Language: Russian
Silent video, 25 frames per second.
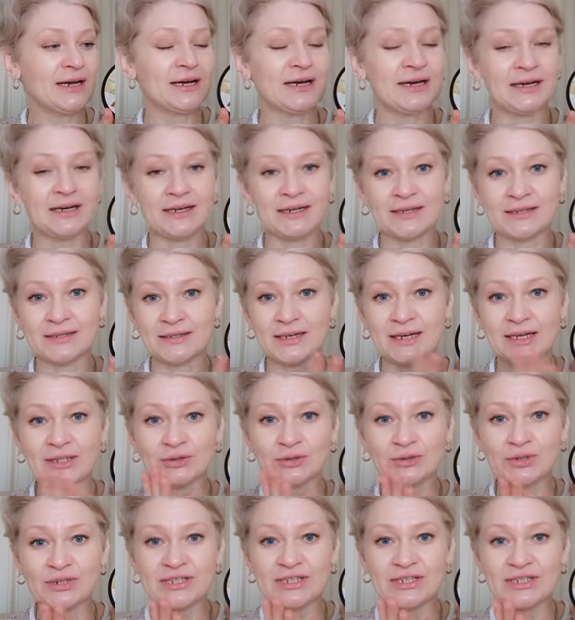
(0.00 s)
а,
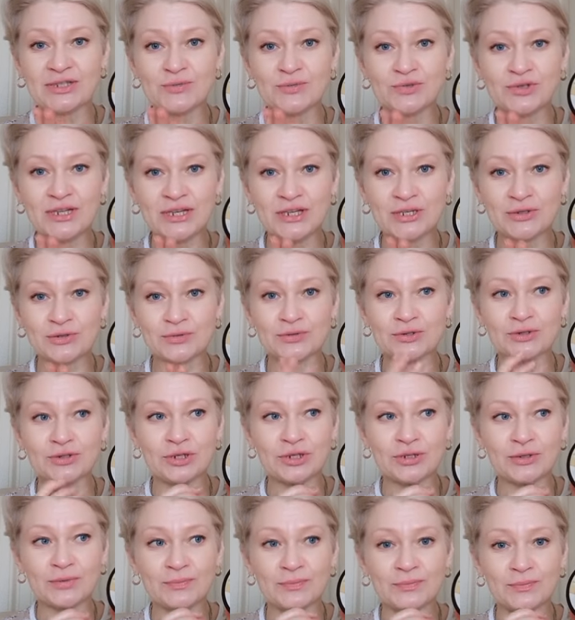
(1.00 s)
который стимулирует,
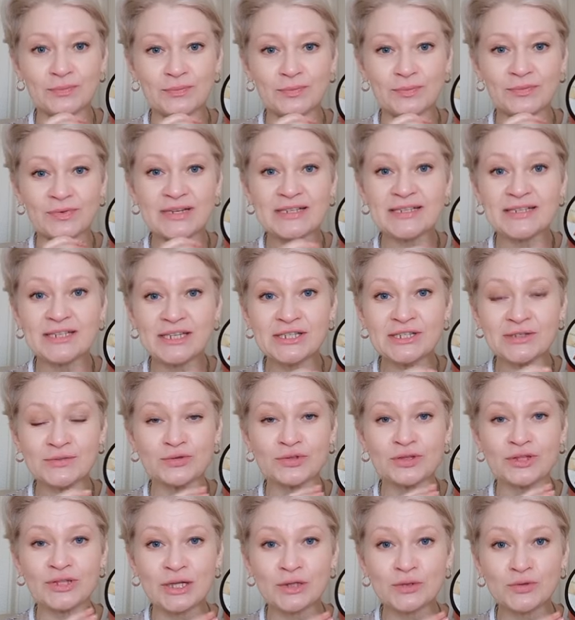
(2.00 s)

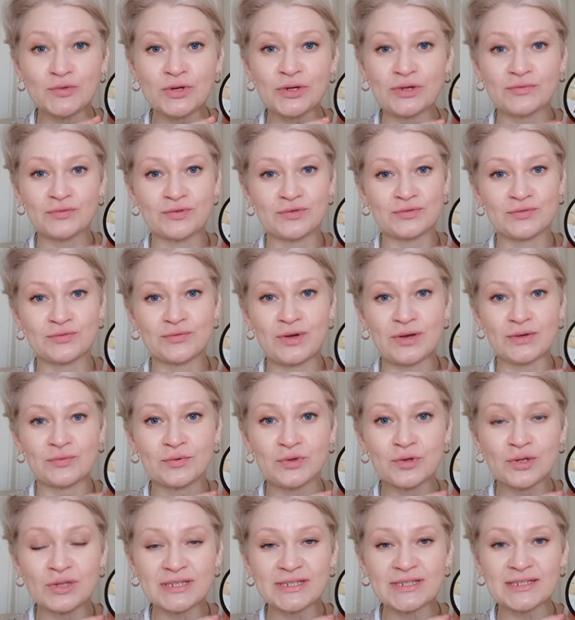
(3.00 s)
воздействует на луковицу
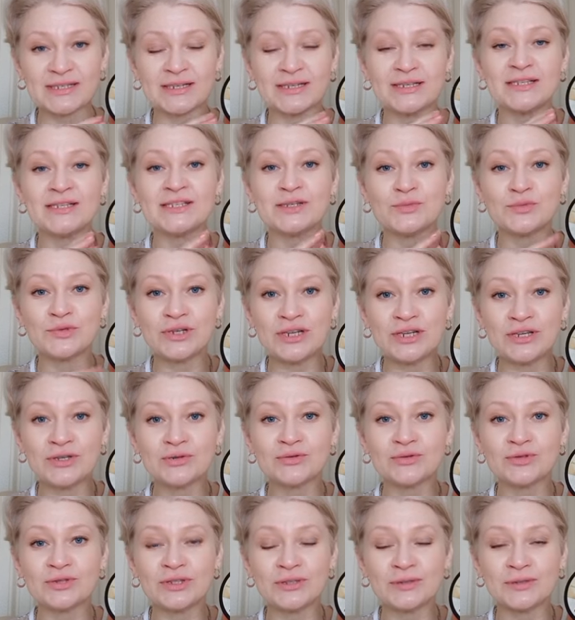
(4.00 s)
волоса и
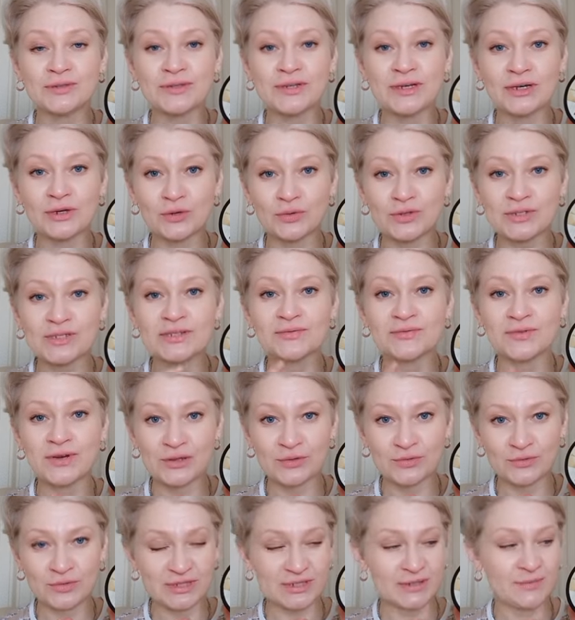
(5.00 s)
стимулирует рост
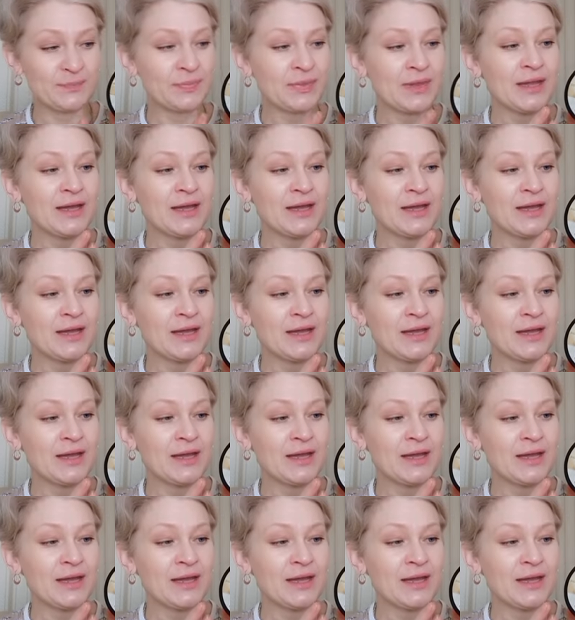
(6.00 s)
волос.